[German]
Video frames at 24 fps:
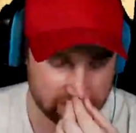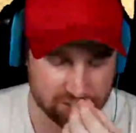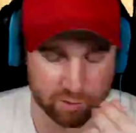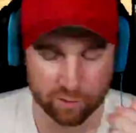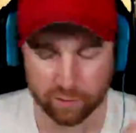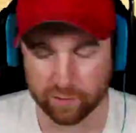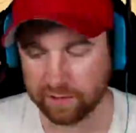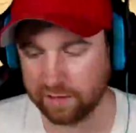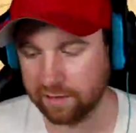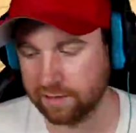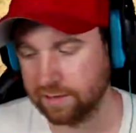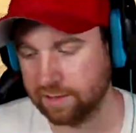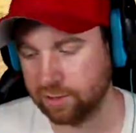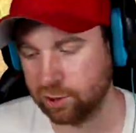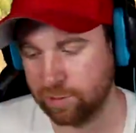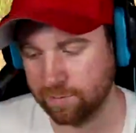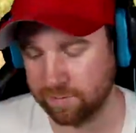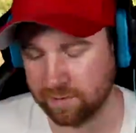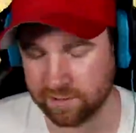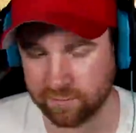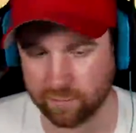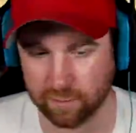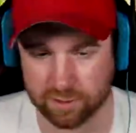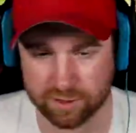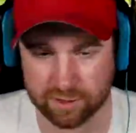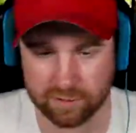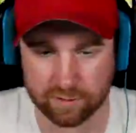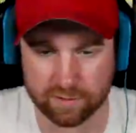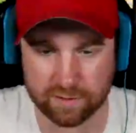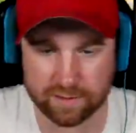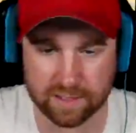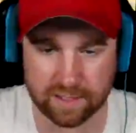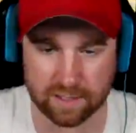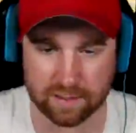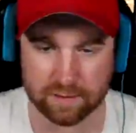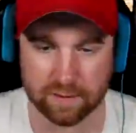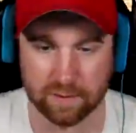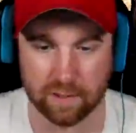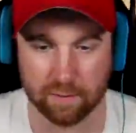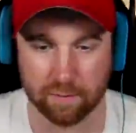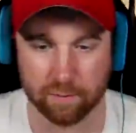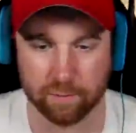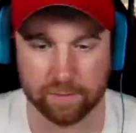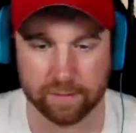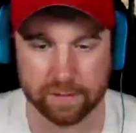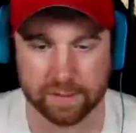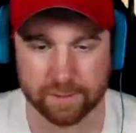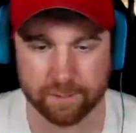übrigens, stimmt, das wollte ich noch gesagt haben,
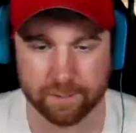mir ist